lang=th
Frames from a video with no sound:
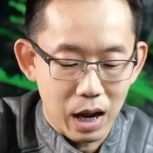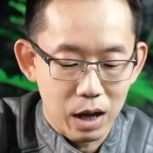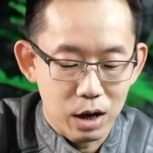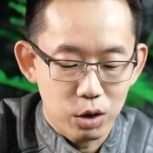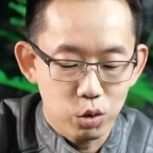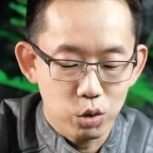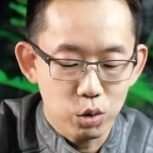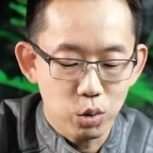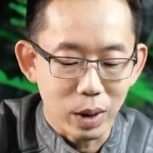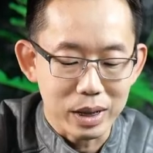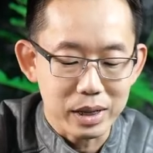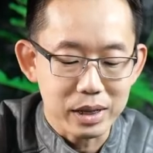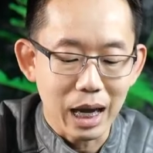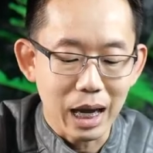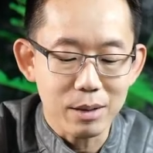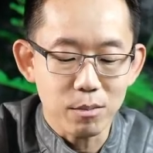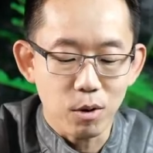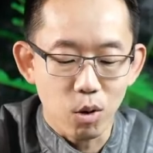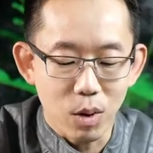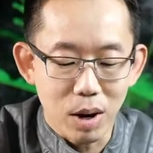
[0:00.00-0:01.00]
คุณขวัญใจ
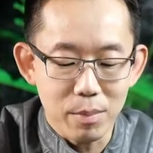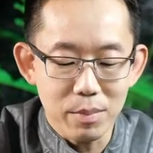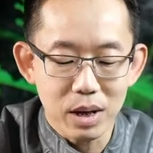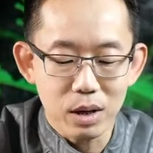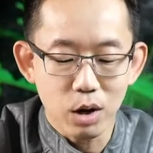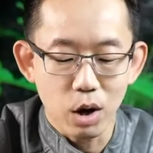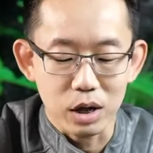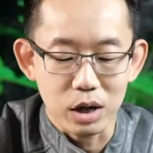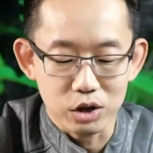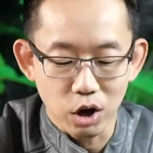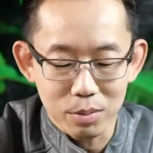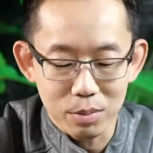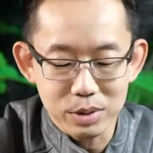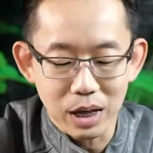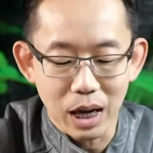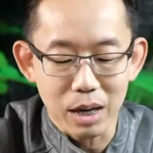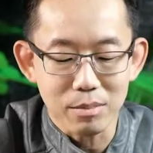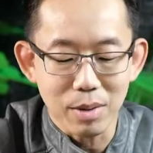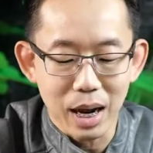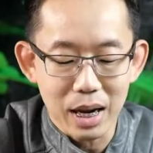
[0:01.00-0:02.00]
บอกว่าเมื่อก่อนชอบ
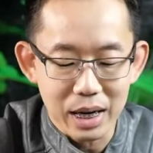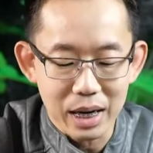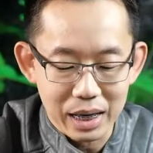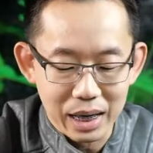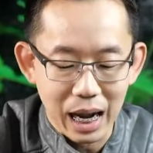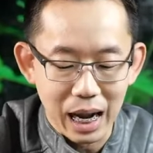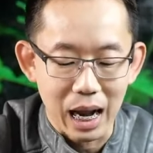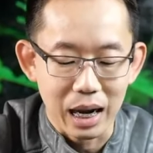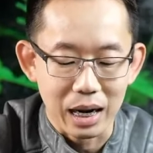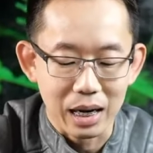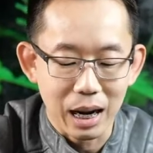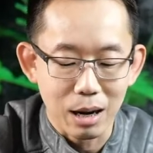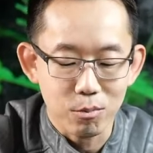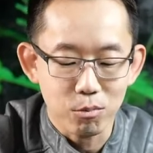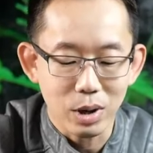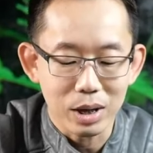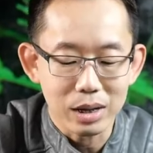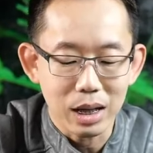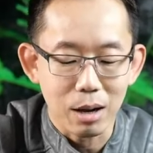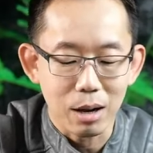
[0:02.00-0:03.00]
ใช้มากเลยค่ะ
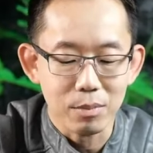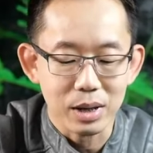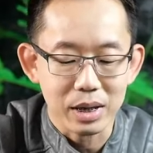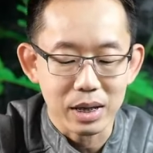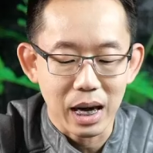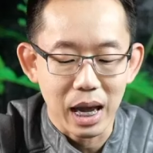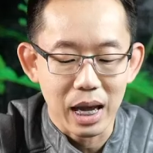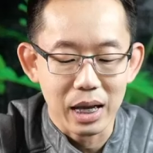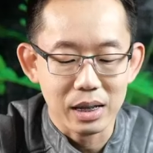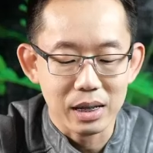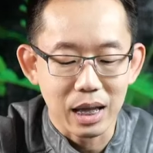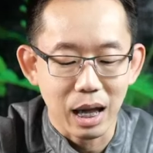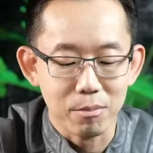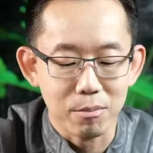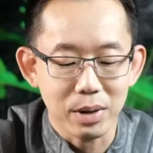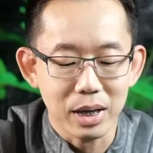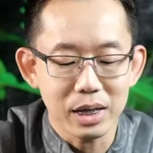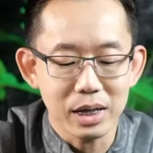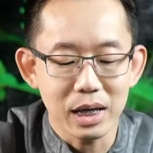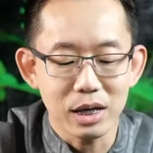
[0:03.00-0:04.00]
คำว่าทำอะไร
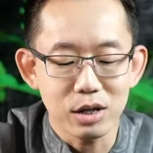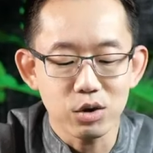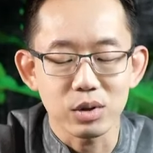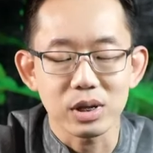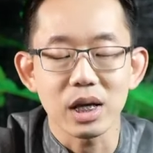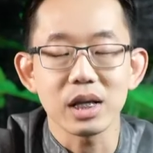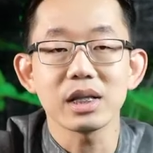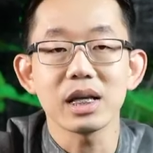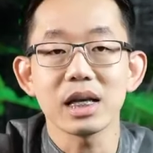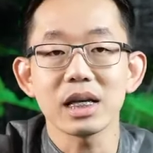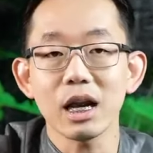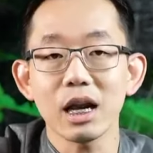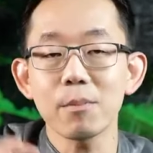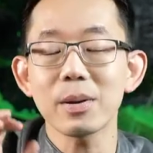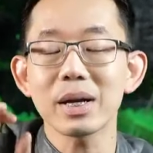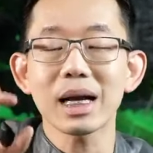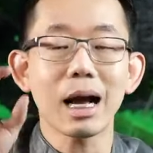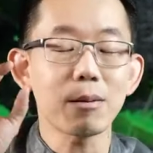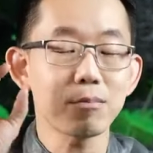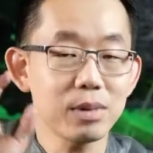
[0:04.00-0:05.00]
ทำให้ดีที่สุดจริงๆแล้ว
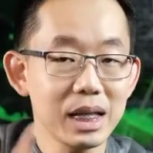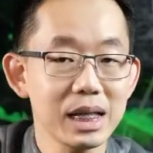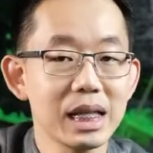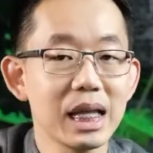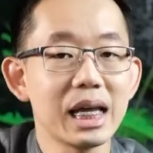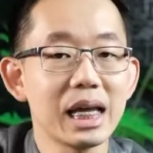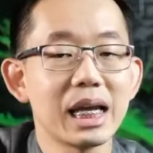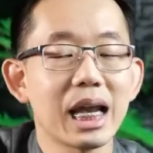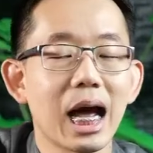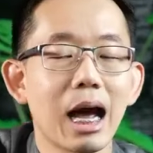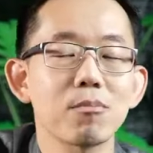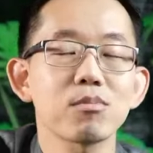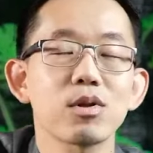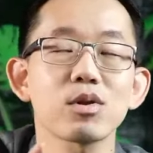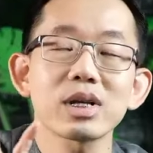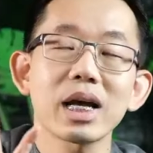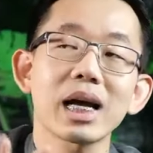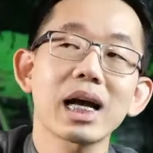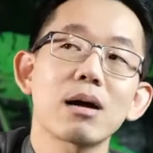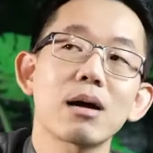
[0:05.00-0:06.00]
เป็นคำที่ดีนะครับต้
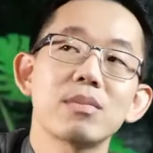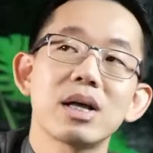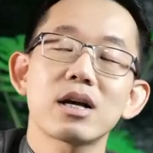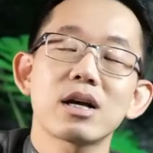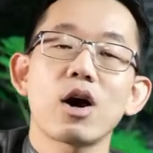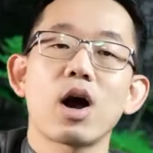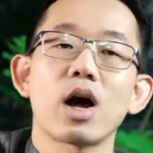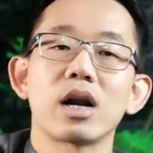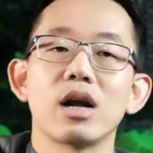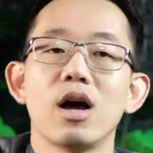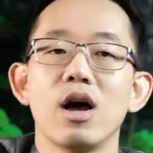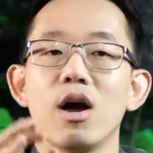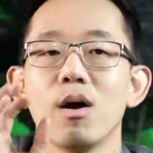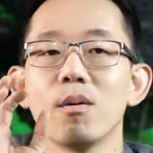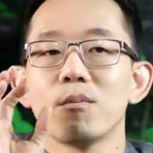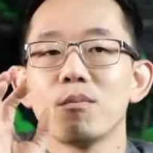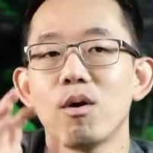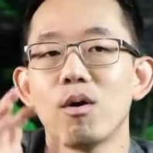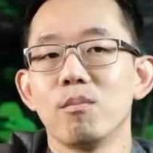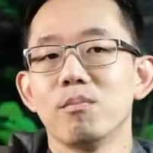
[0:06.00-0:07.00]
องใช้คำนี้ก่อน
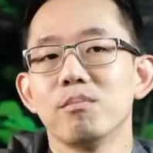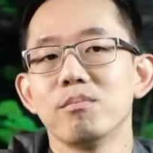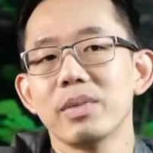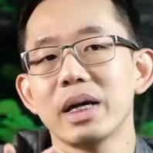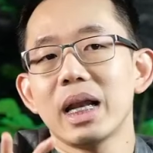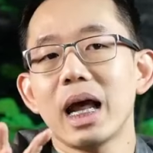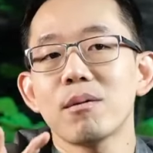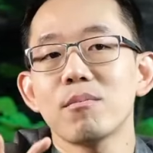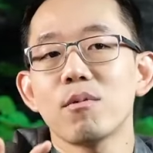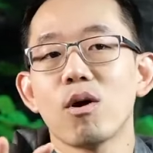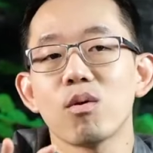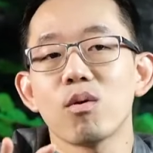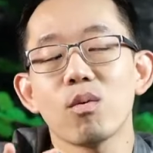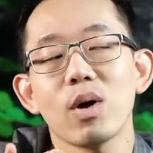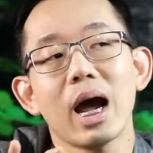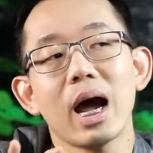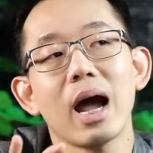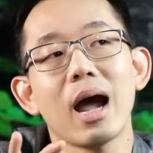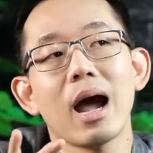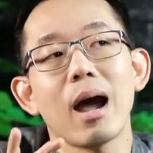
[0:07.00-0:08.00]
ผมไม่ได้บอก
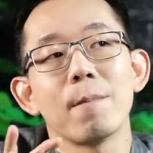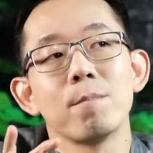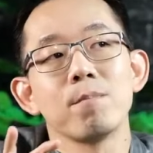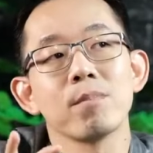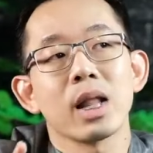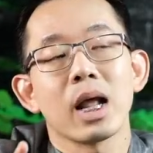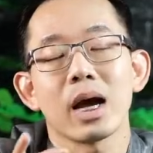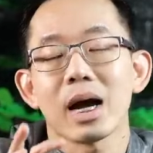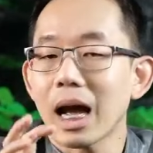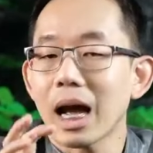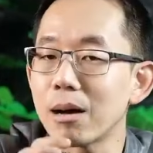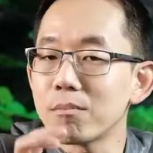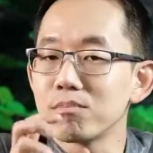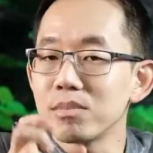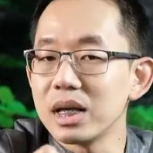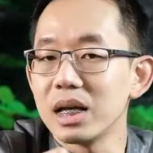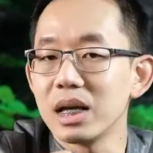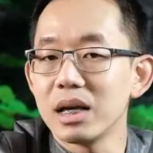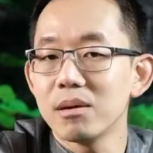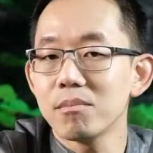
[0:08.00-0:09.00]
ว่า
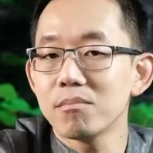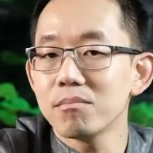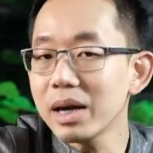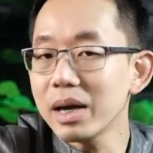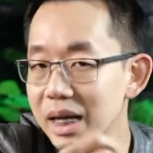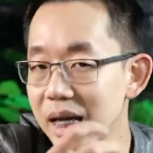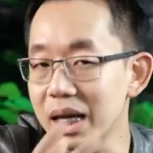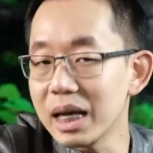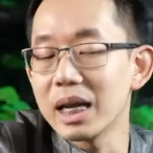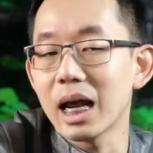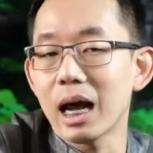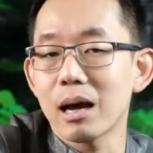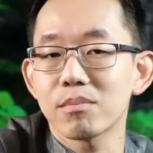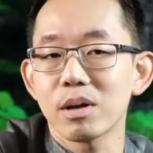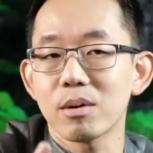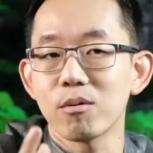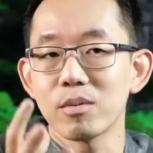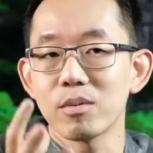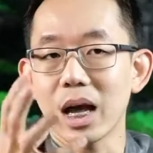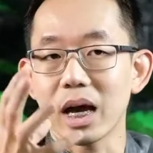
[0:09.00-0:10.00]
คำนี้ไม่ดีนะครับ
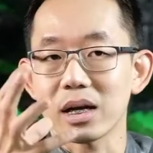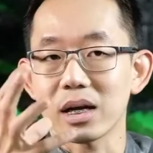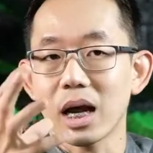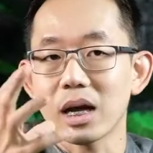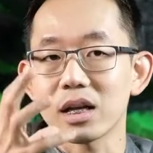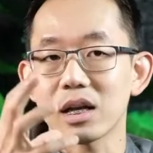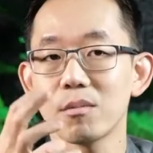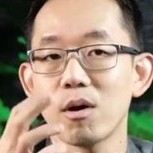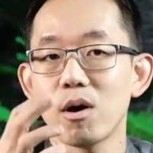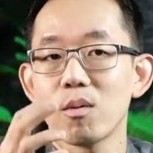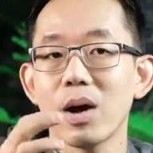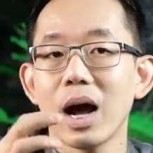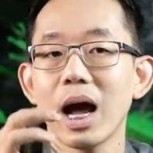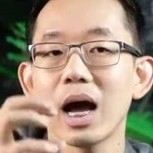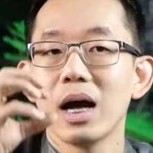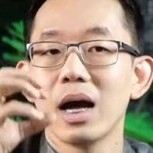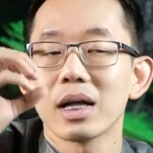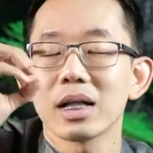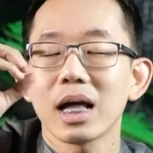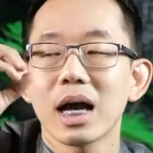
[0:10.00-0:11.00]
แต่ผมอยากจะบอกว่า
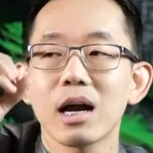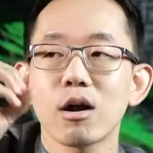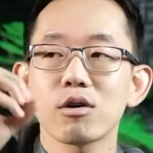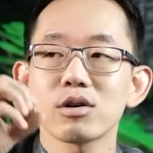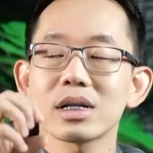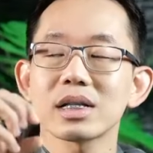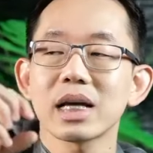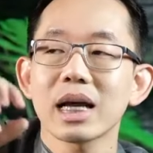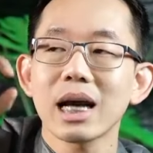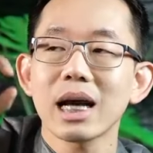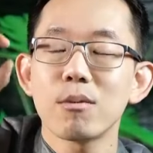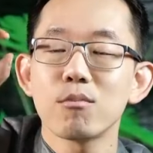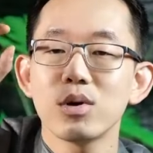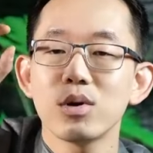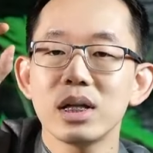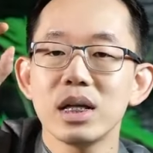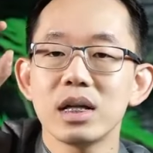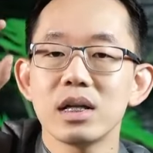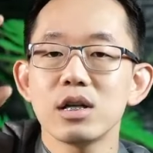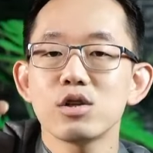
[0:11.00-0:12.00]
ถ้าเราจะใช้คำ
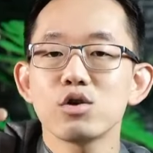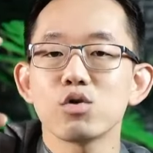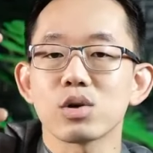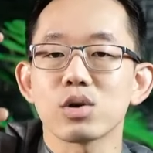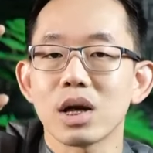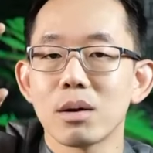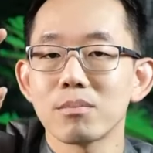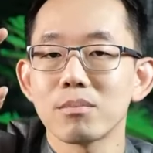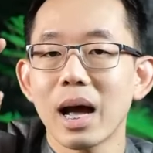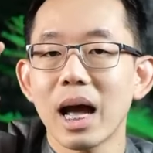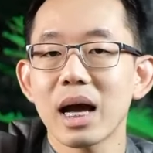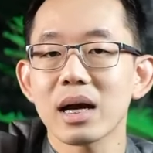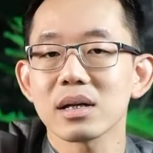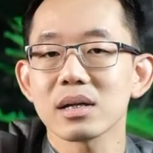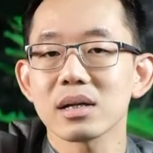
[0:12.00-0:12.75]
ว่าดีที่สุดกับมาก